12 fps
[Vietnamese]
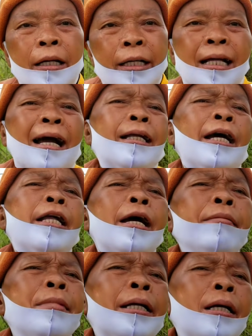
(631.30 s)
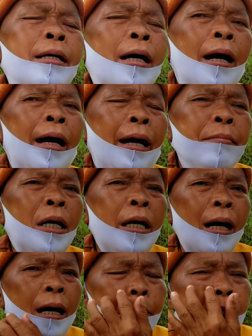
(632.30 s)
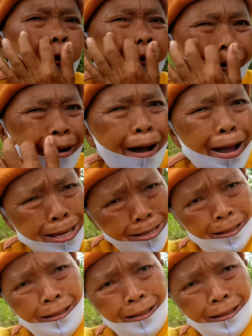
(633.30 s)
thì tháng này đây mình đi là hai mươi một rồi